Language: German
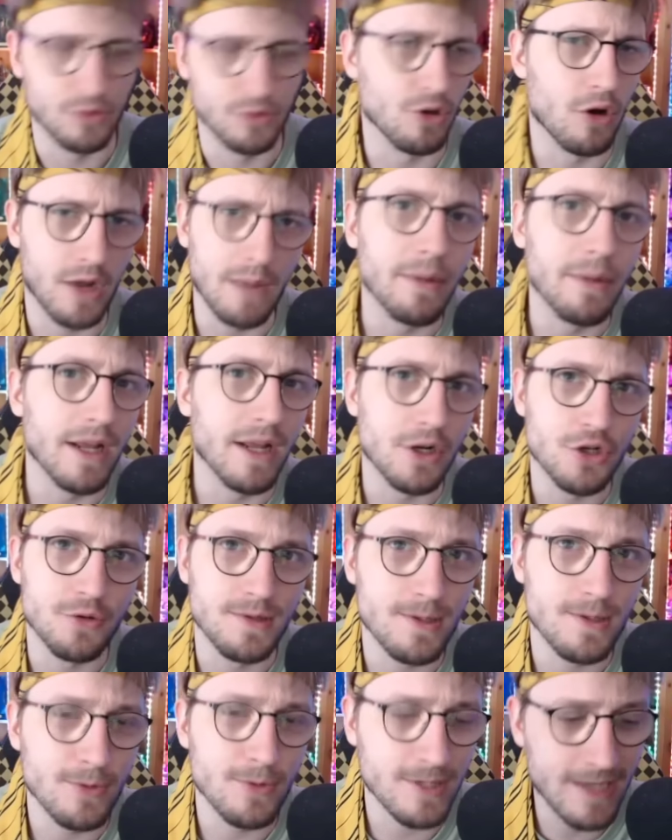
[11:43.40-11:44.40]
doch kann man ja schon
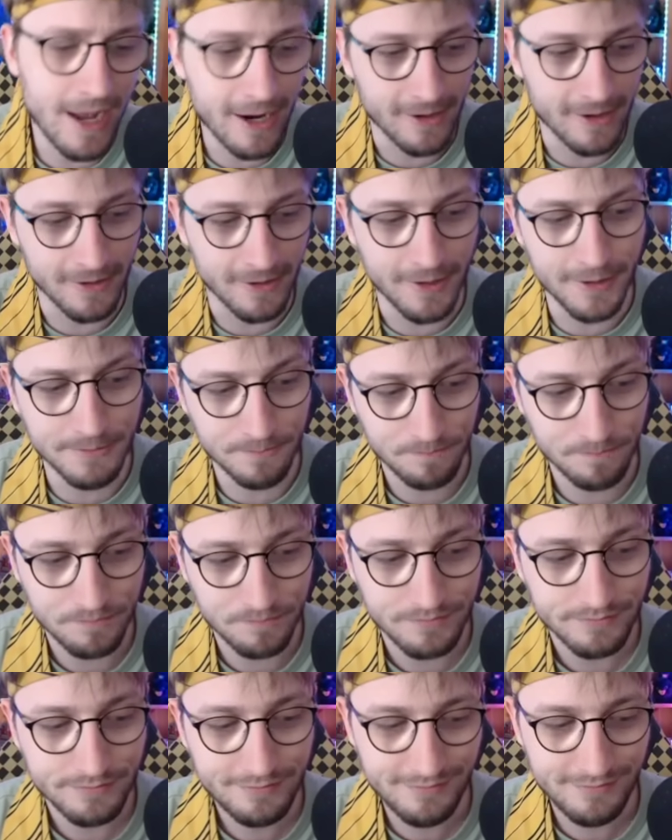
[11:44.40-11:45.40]
so sagen, ne?
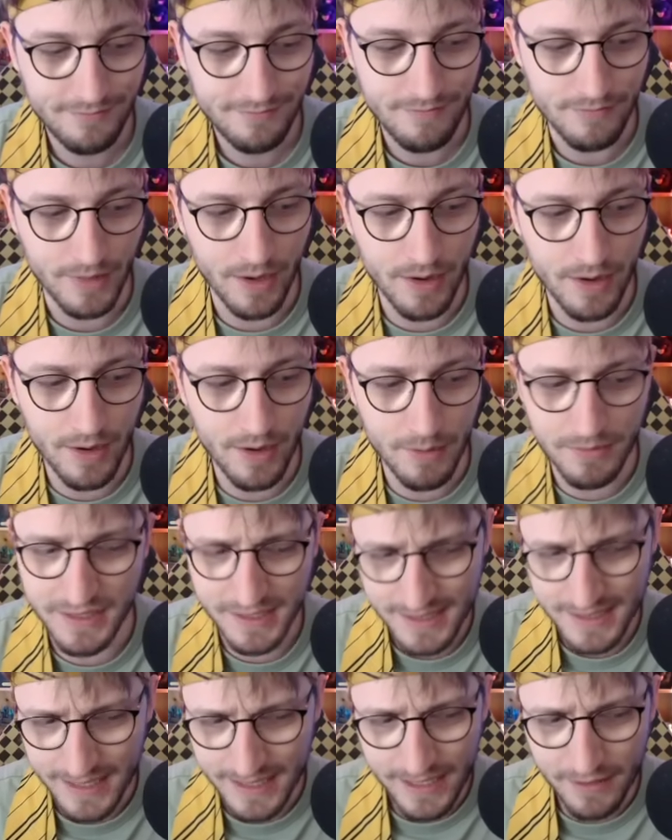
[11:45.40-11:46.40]
Ähm, die
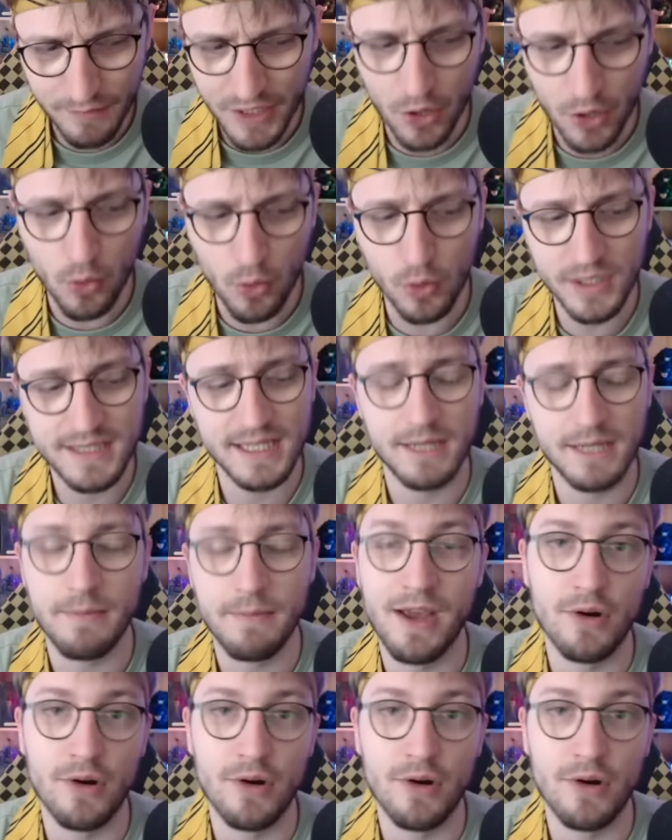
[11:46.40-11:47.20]
Szene wiederholt sich mehr